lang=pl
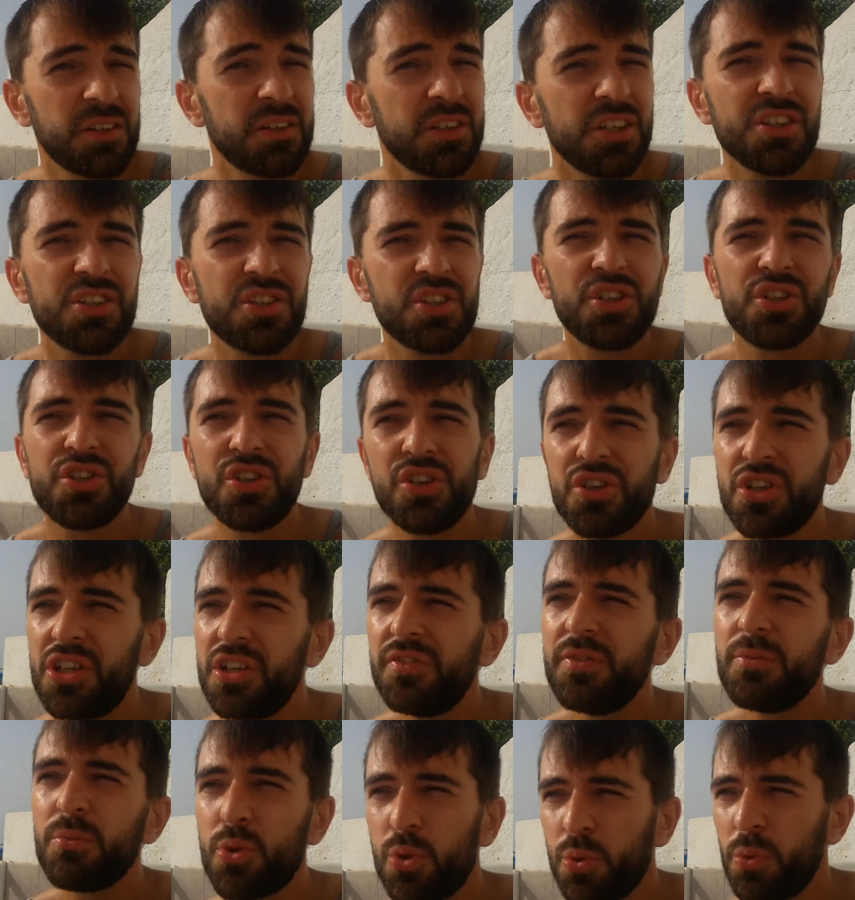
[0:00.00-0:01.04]
Jesteś
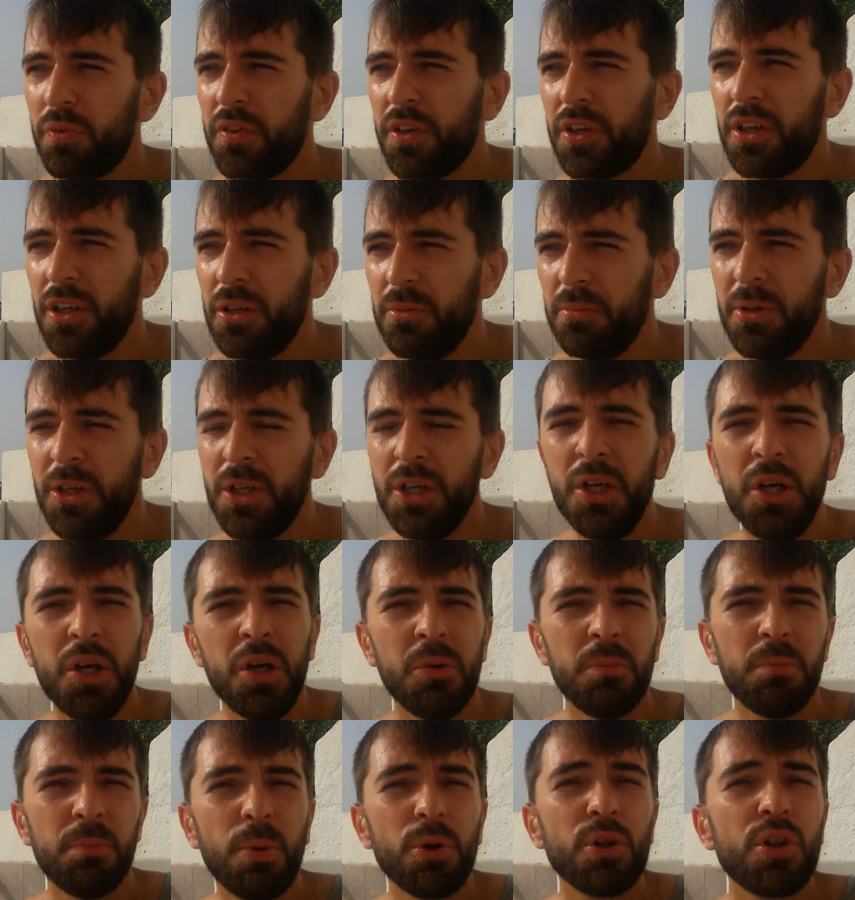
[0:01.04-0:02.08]
szczęśliwym człowiekiem,
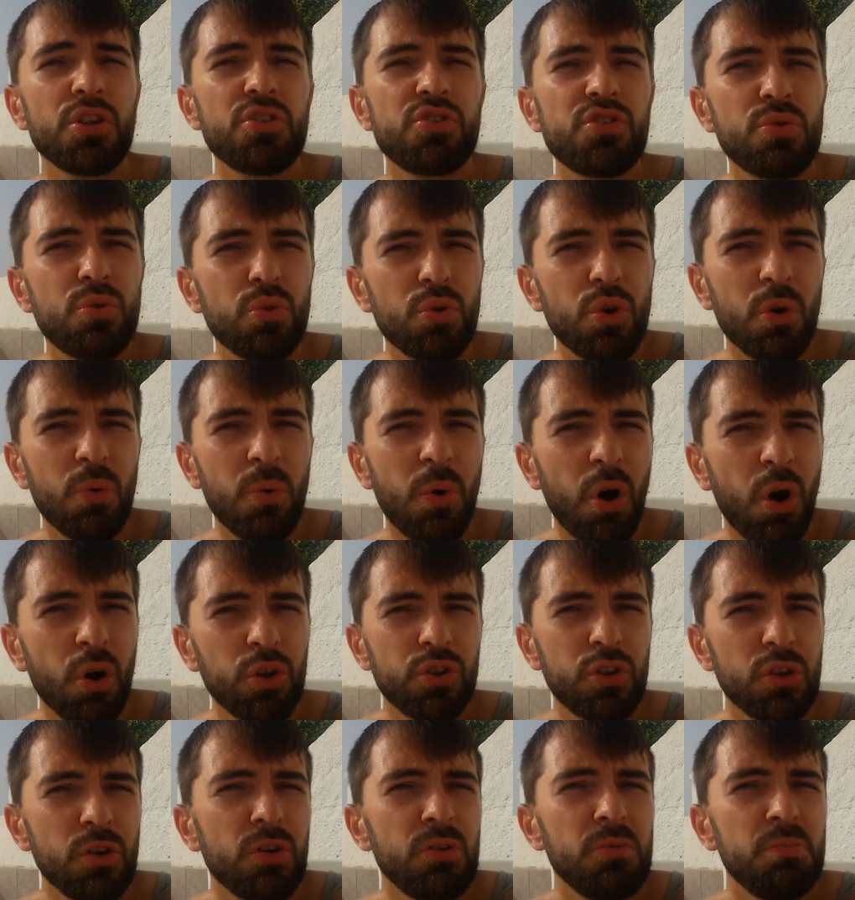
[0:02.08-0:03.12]
bo decydują o
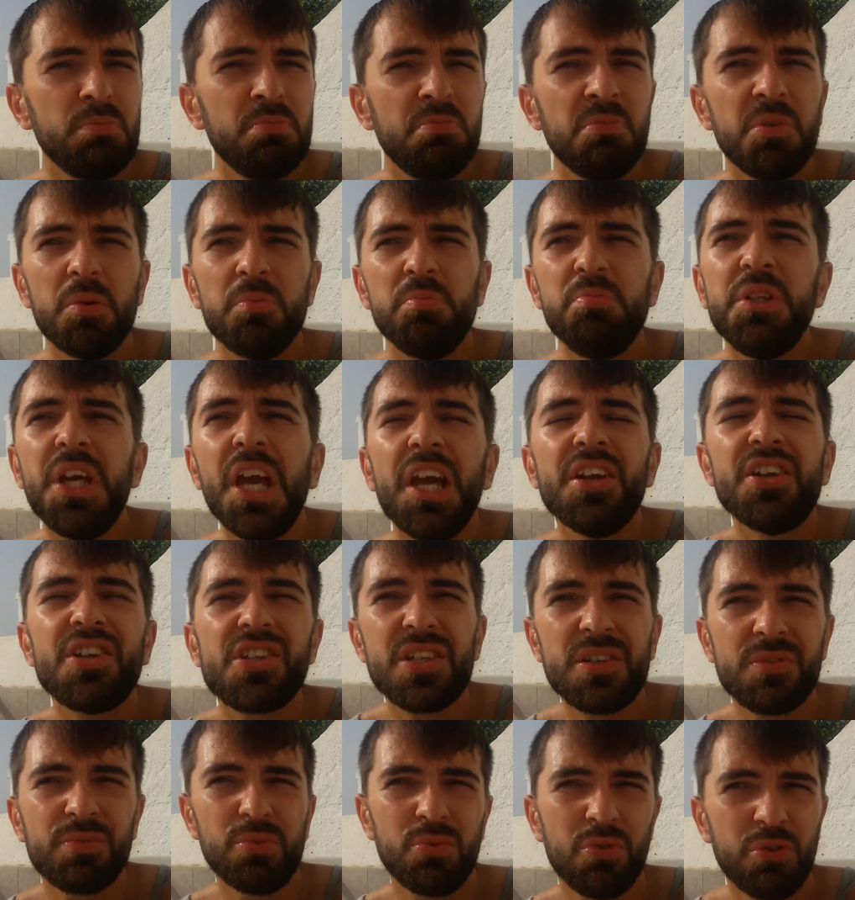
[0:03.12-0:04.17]
tym
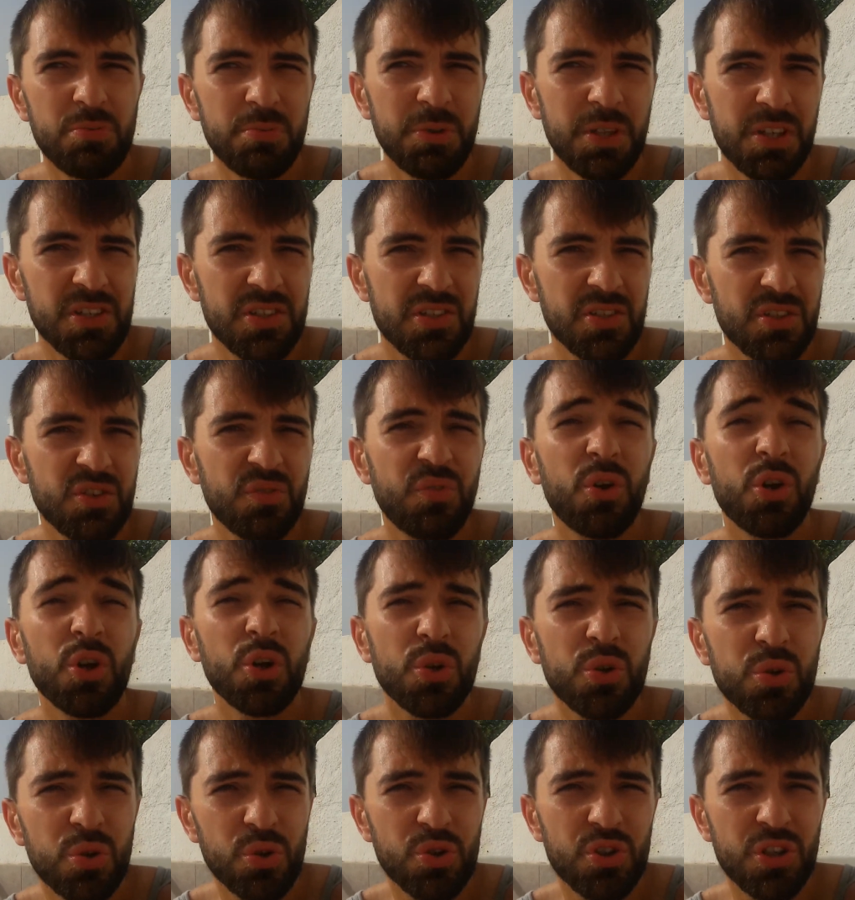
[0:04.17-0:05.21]
miejsce, w którym jesteś, twoje
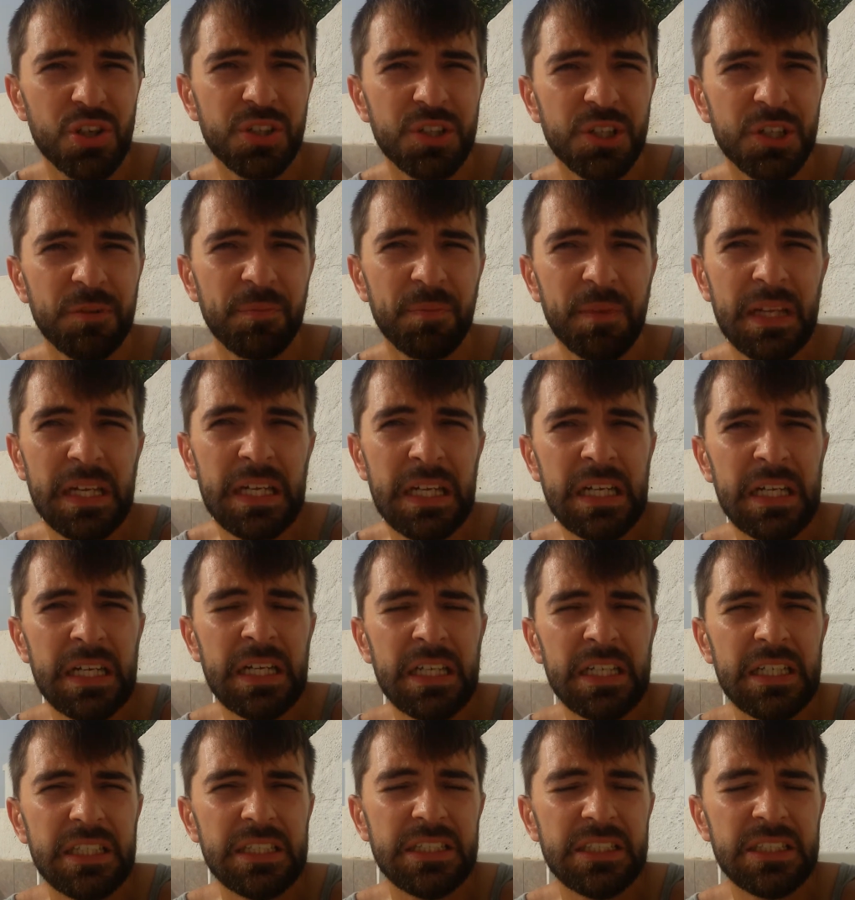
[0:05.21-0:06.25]
otoczenie.
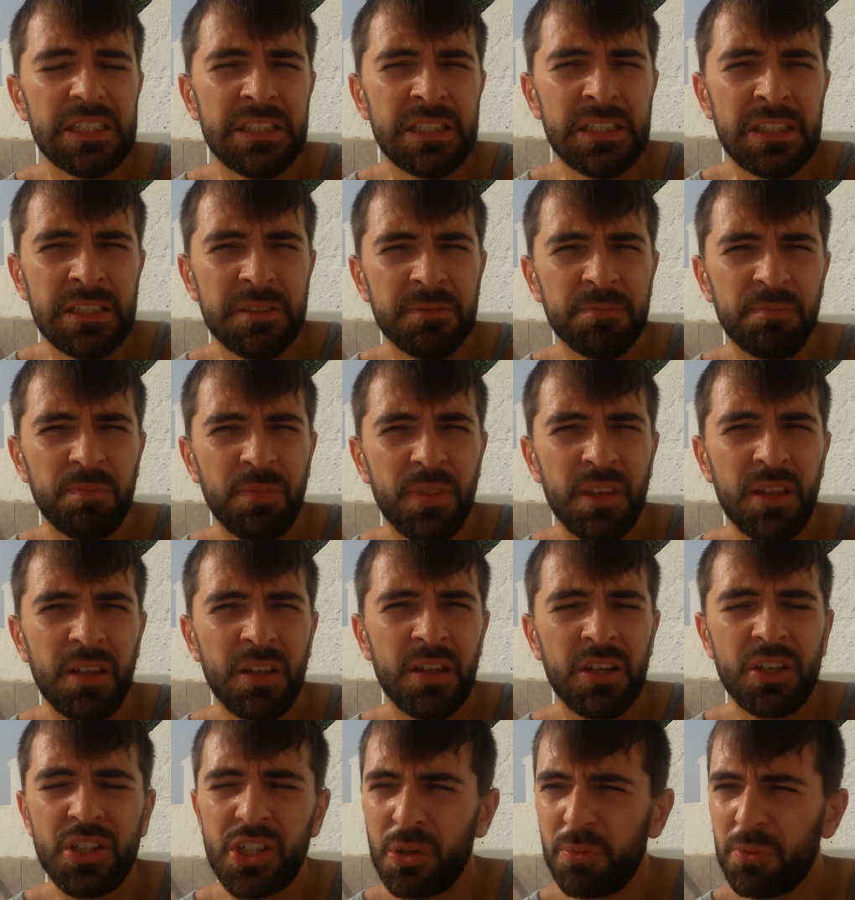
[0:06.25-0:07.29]
I
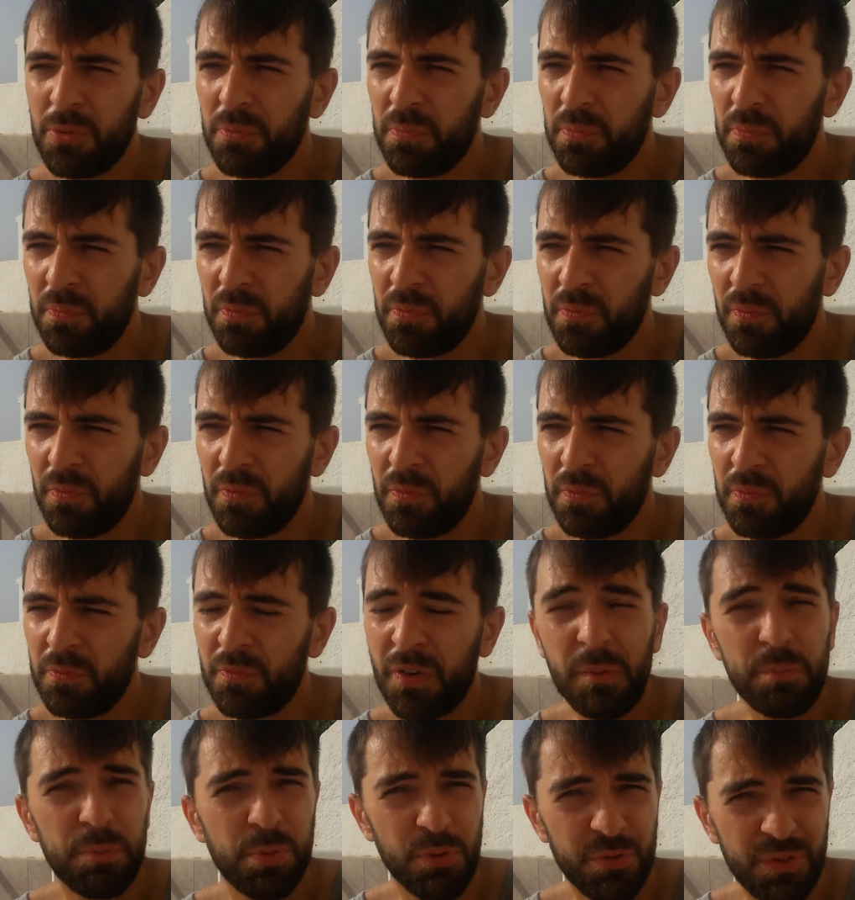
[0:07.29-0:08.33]
chciałbym
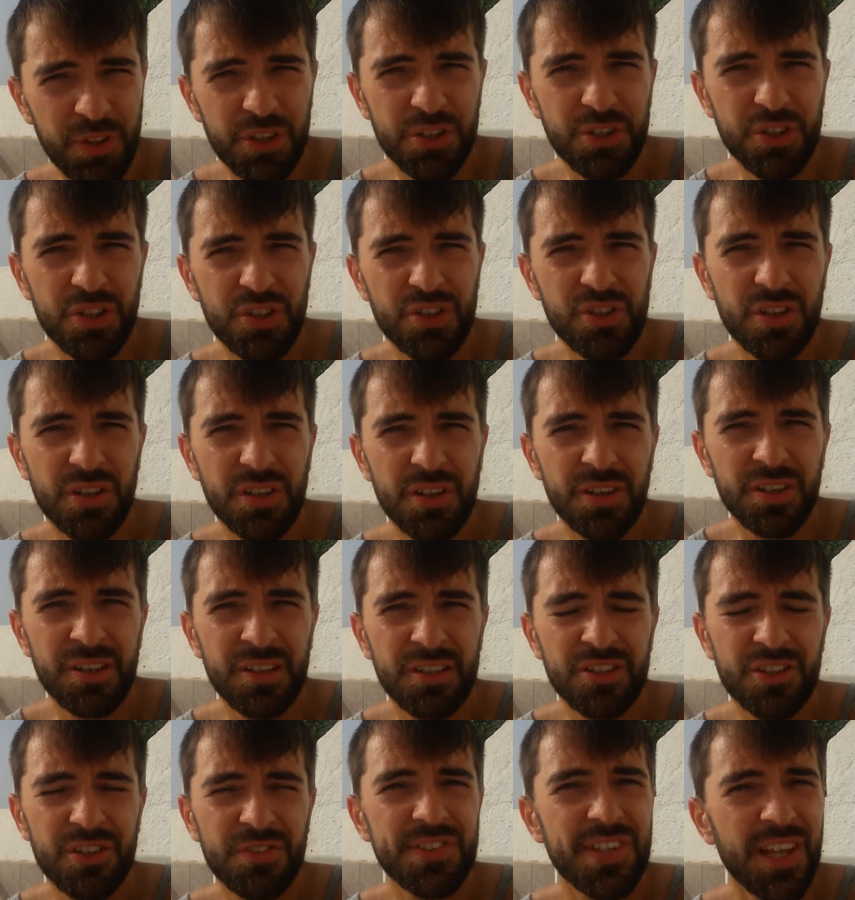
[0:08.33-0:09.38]
wam powiedzieć, że,
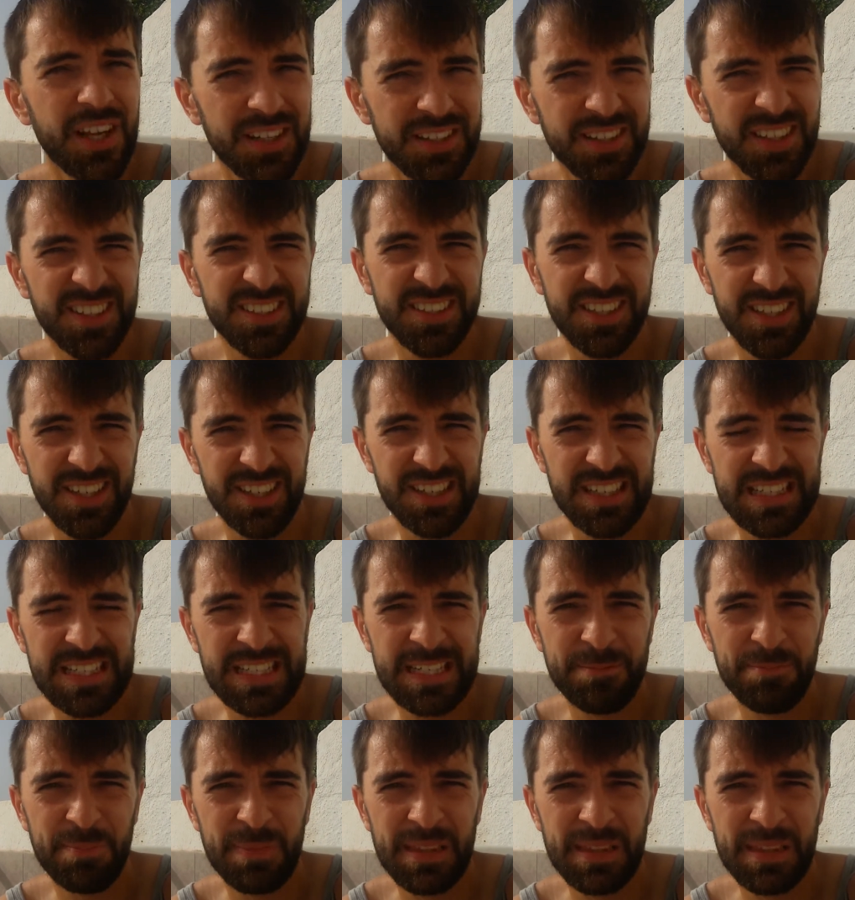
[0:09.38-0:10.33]
że wcale tak nie jest.